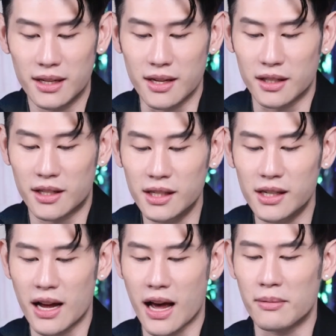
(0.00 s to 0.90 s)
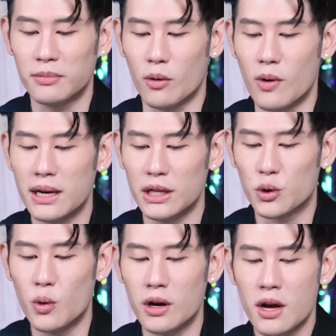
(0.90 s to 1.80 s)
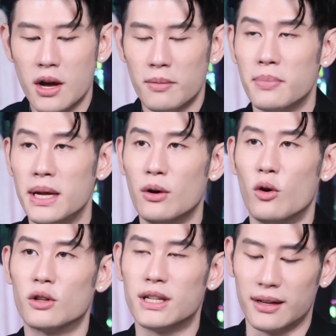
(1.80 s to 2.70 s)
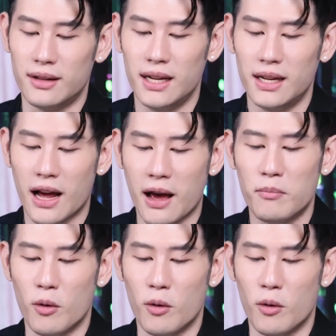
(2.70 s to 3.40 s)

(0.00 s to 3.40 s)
ดีเกิดขึ้นนะครับแต่ว่าในช่วงปี67นี้นะครับ